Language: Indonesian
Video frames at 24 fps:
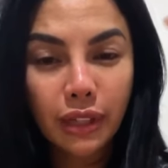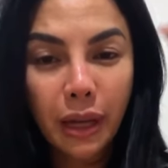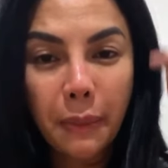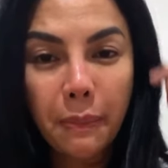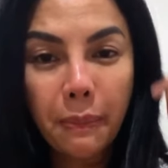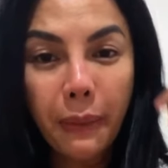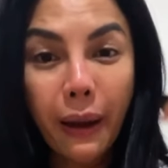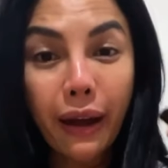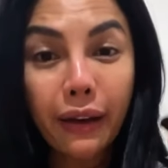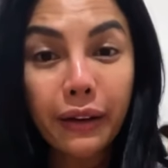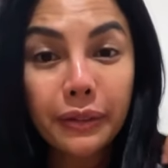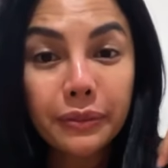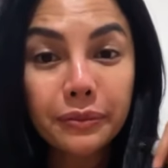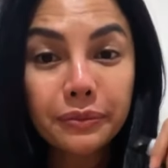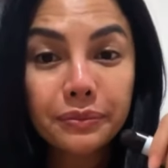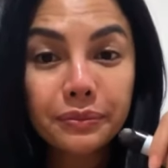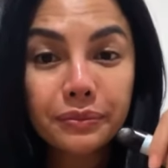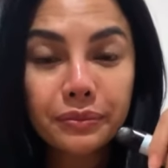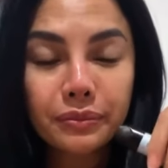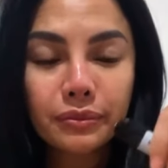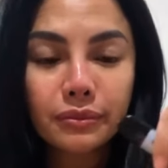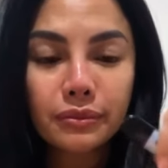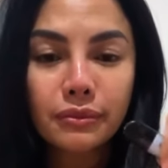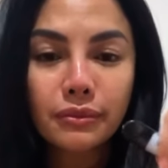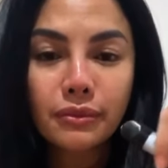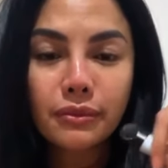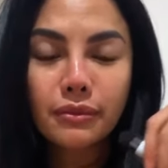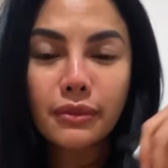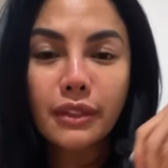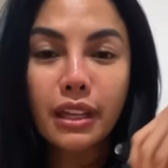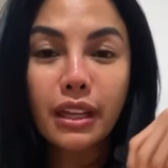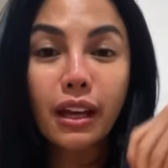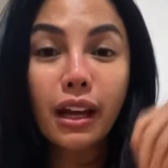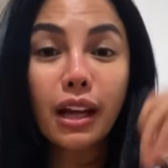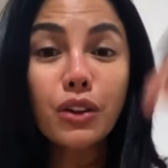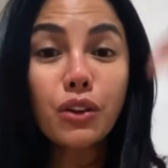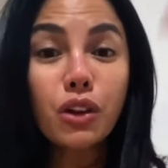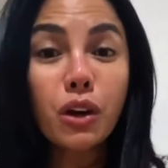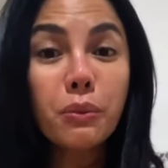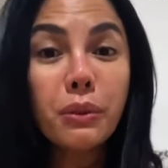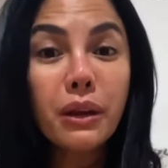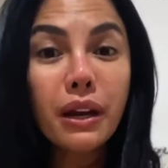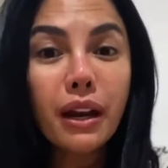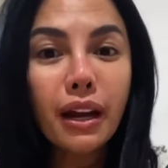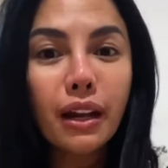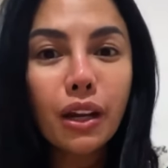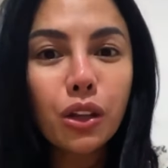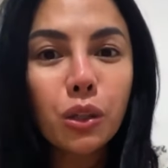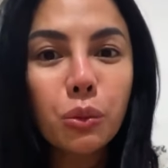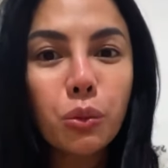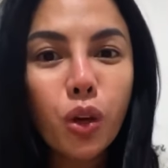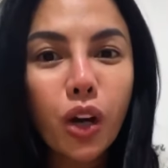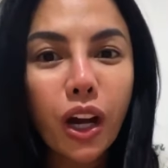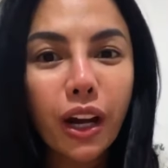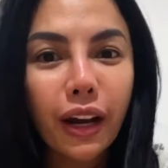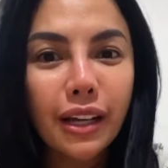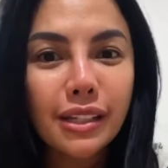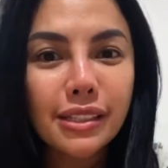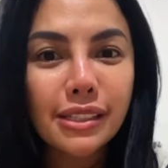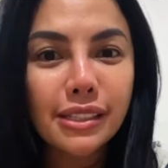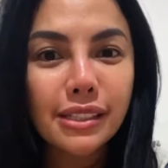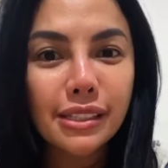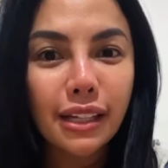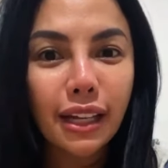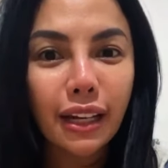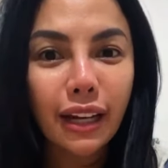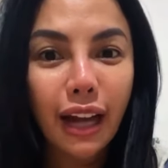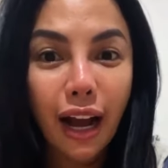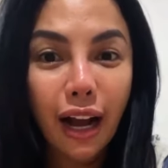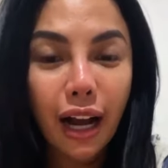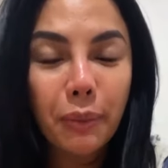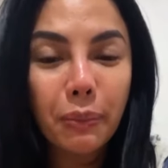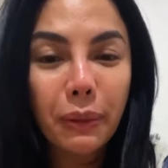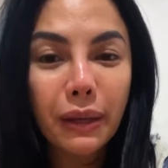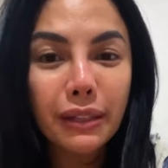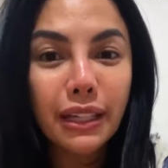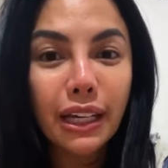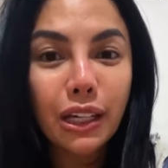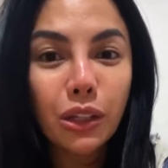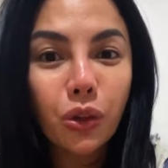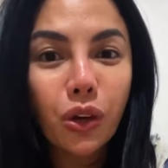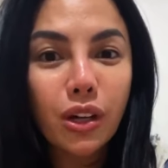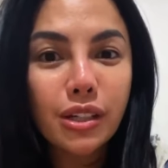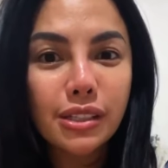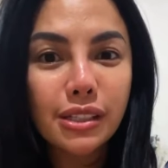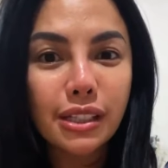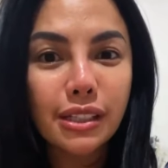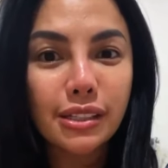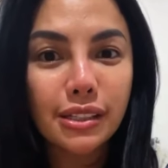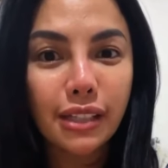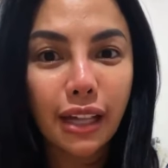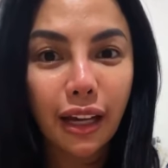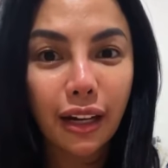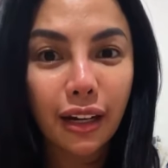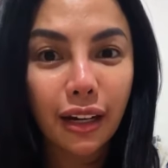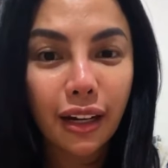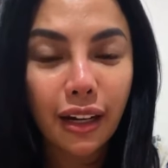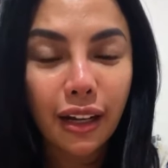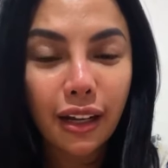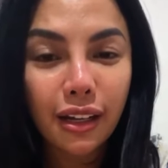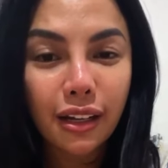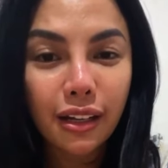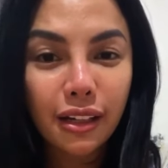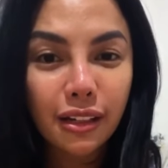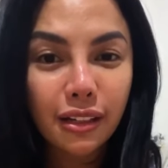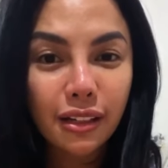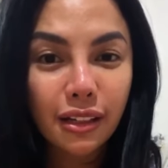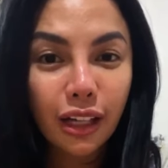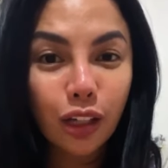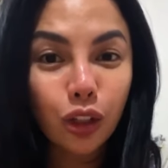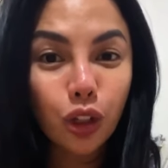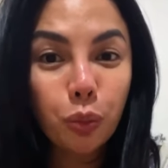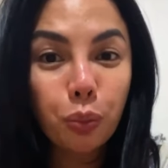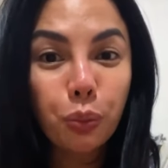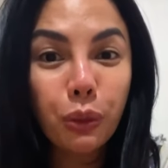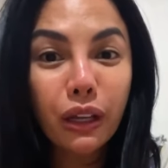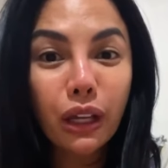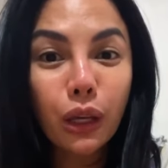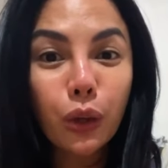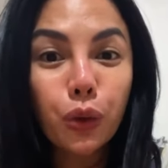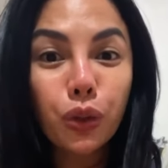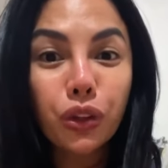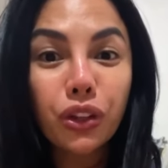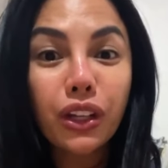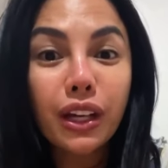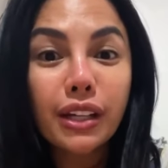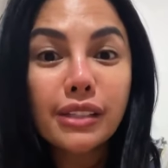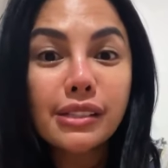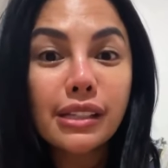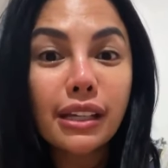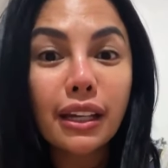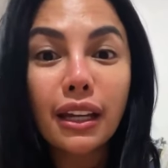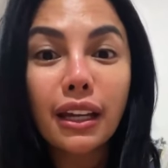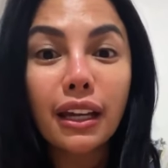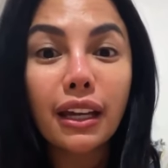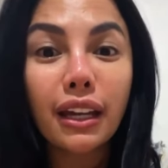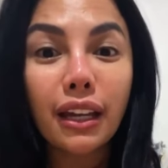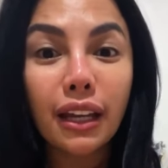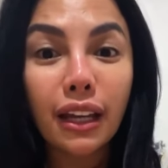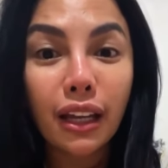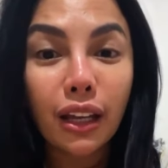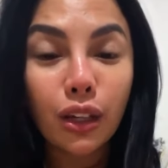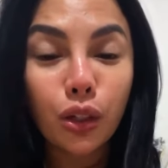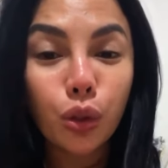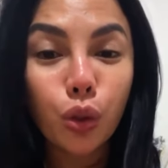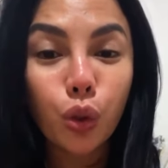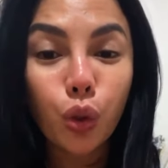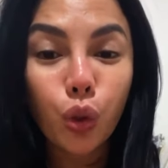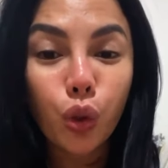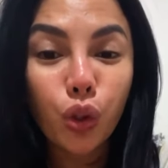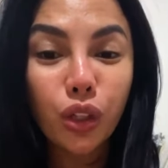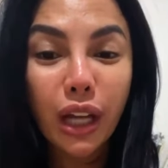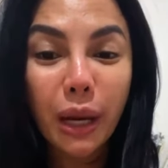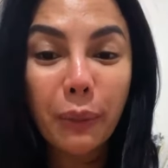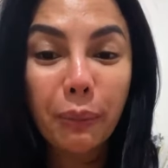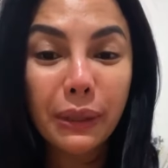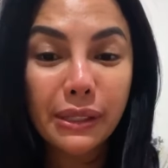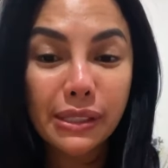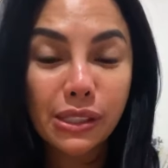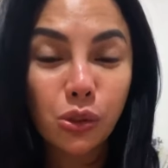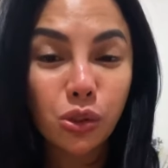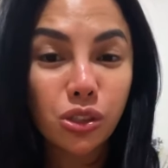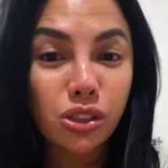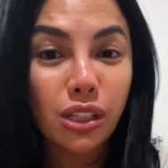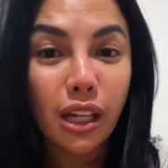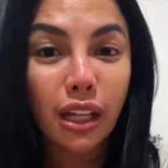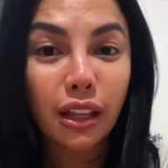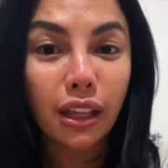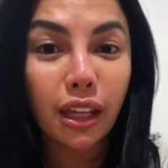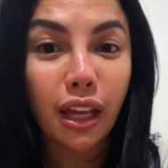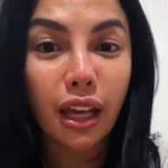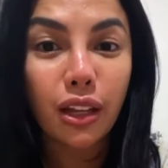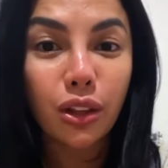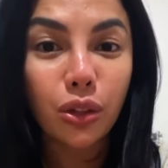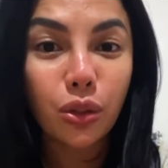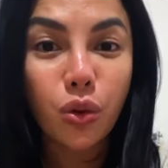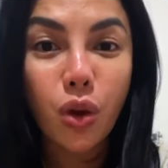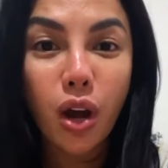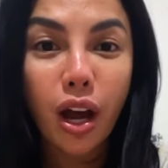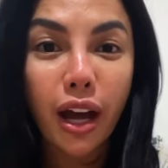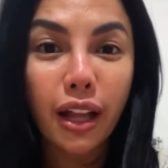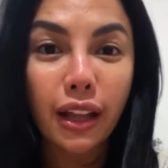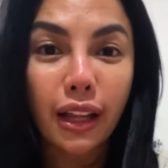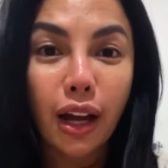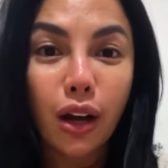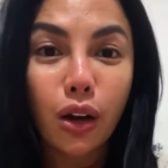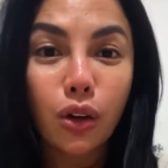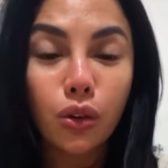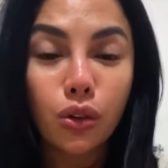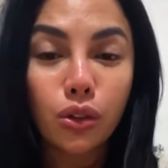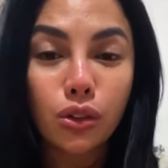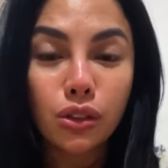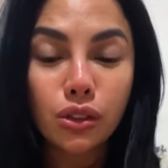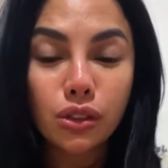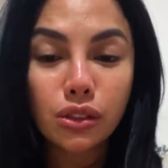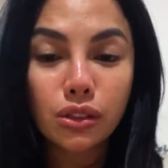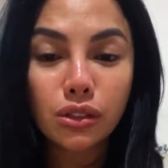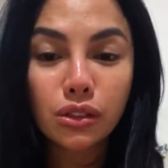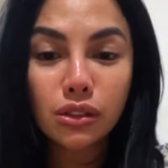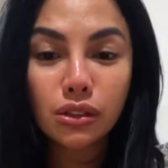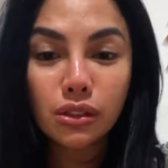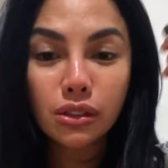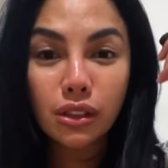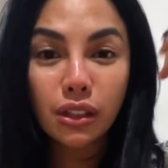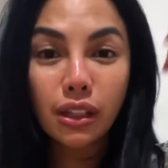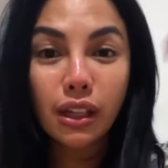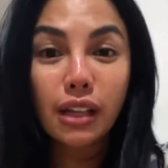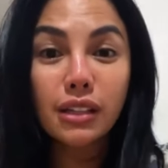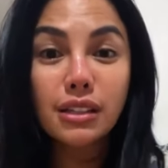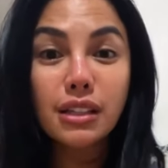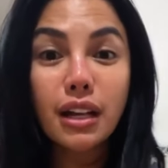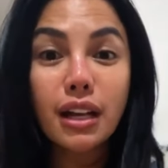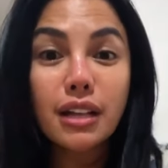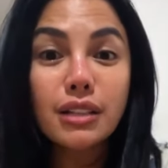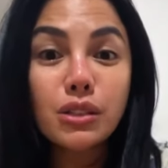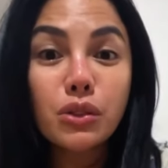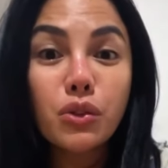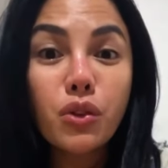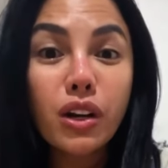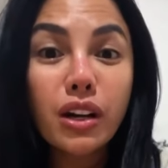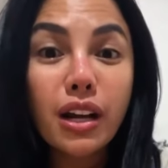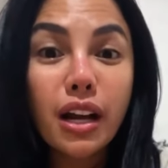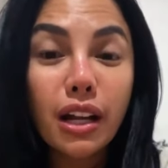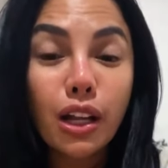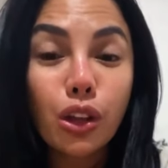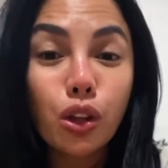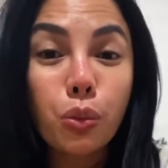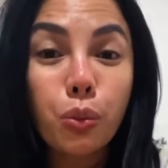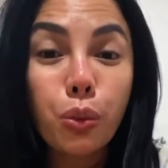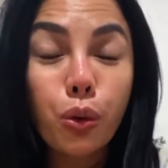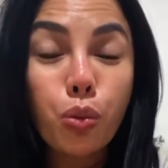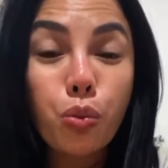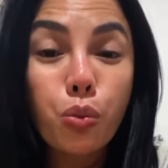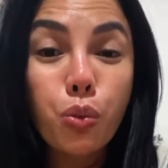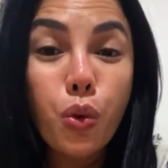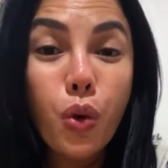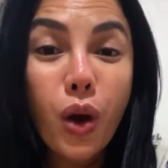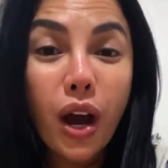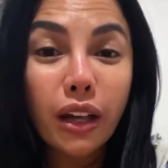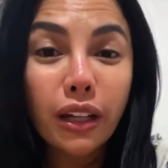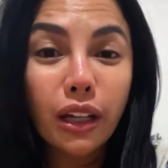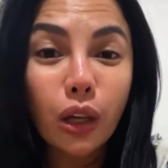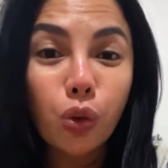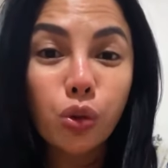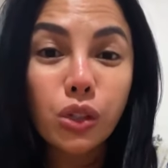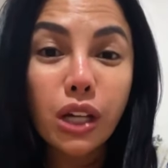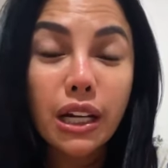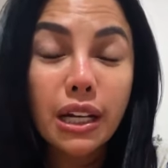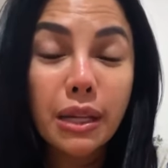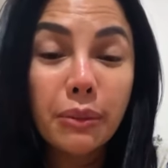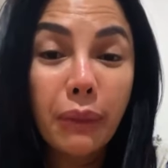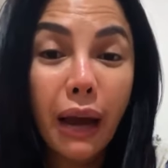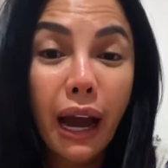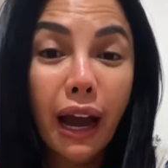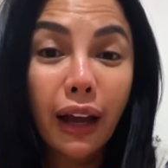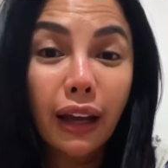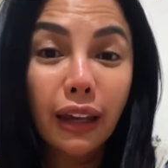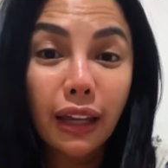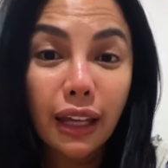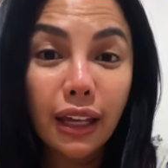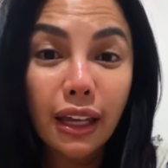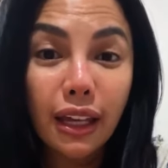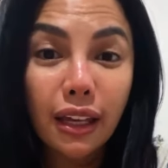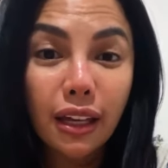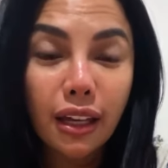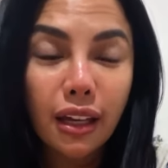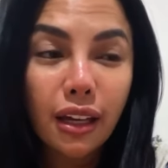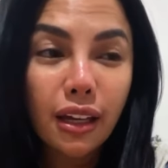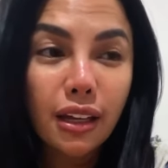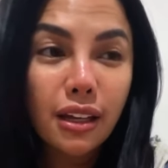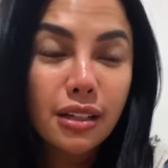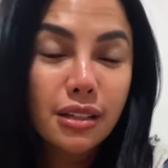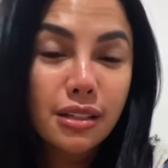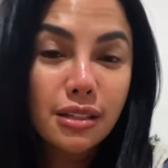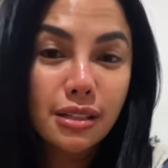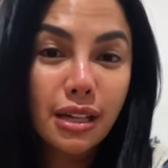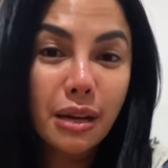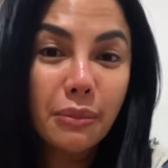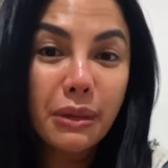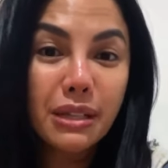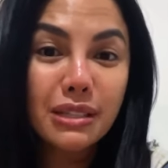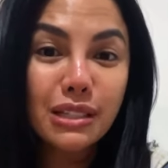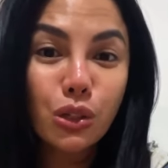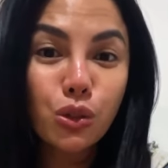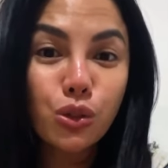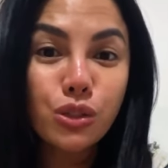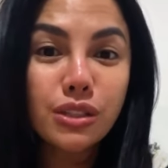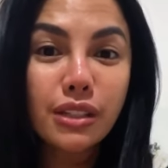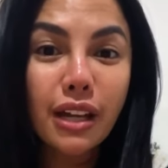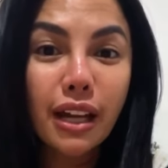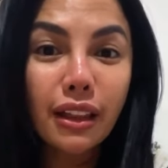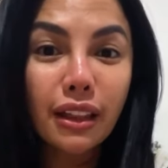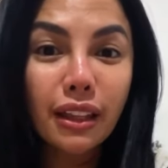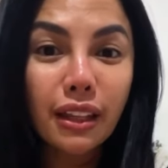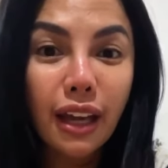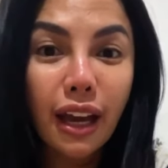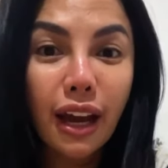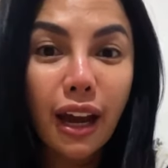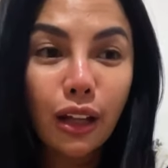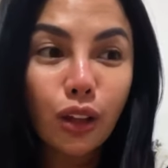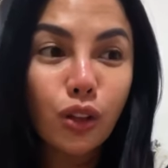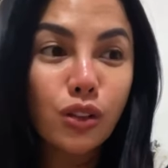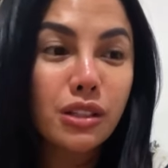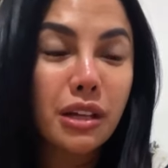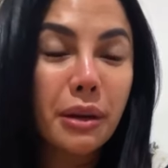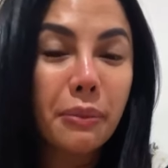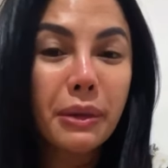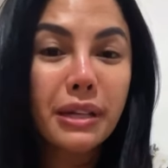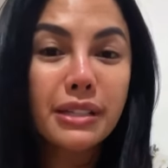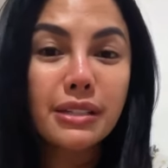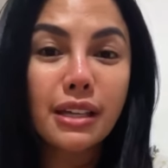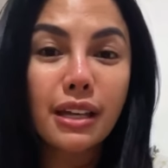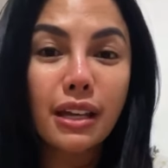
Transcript: Kapan? Ya kan gue bilang itu bukan asisten. Anggap aja itu asisten. Itu pengikutnya si dukunnya apa si ustadznya itu gue nggak tahu. Yang jelas gue dari itu perempuan yang udah dimaki sama si ustadznya atau sama